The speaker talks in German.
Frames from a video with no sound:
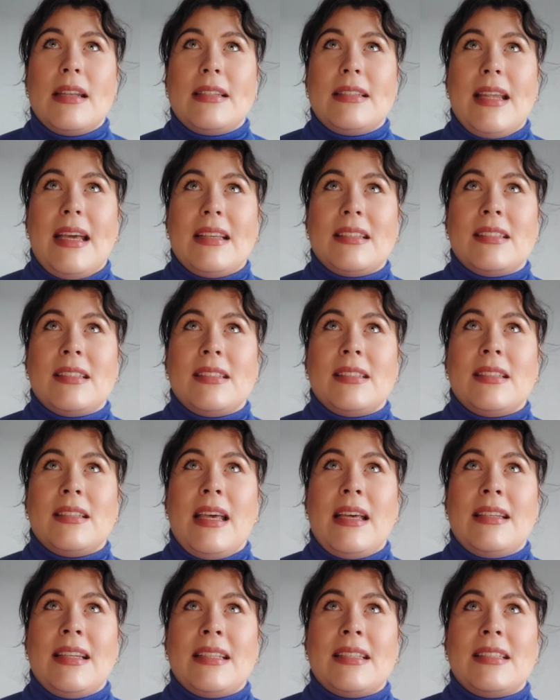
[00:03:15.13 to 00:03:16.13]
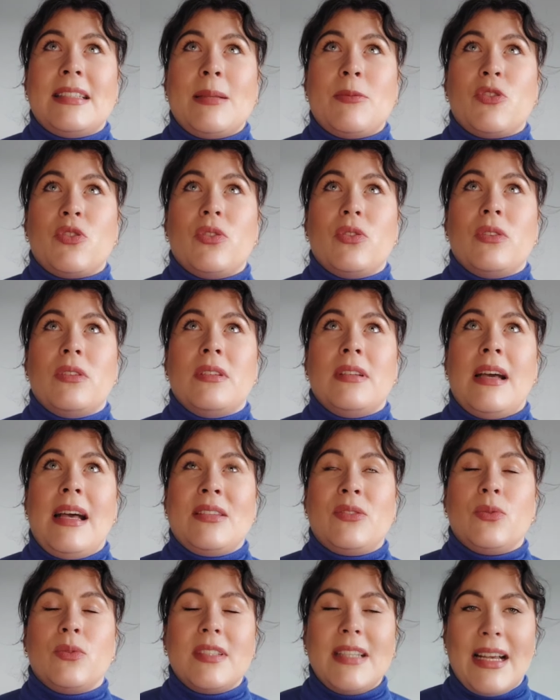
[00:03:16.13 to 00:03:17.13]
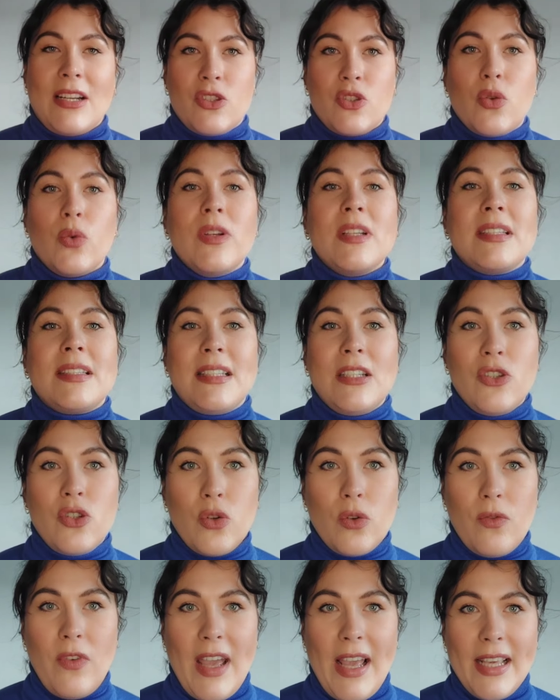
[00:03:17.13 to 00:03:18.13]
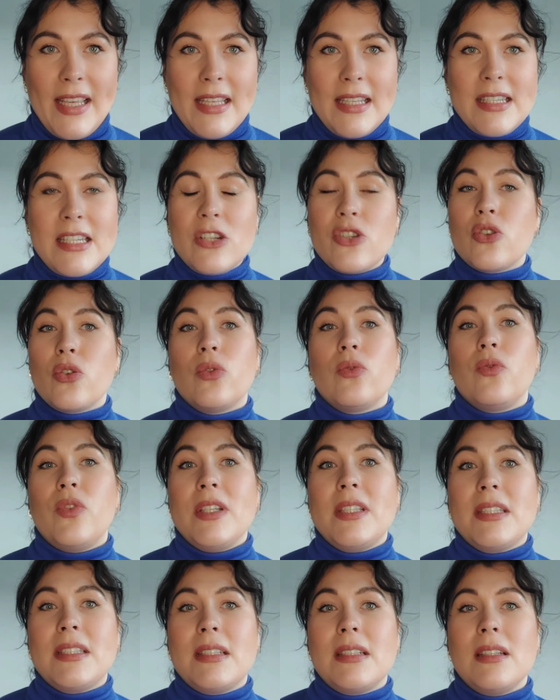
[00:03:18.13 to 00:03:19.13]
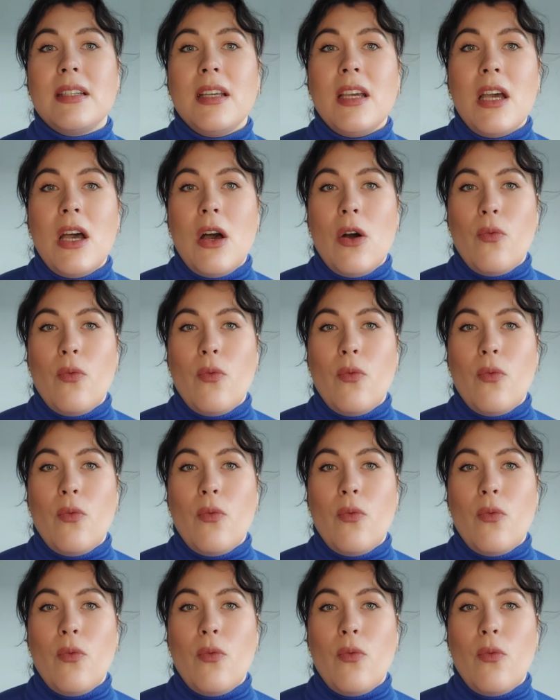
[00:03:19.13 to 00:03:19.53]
dass es, äh, dass es eben schon, also sie sagen schon, es sind schon welche, die schon wissen,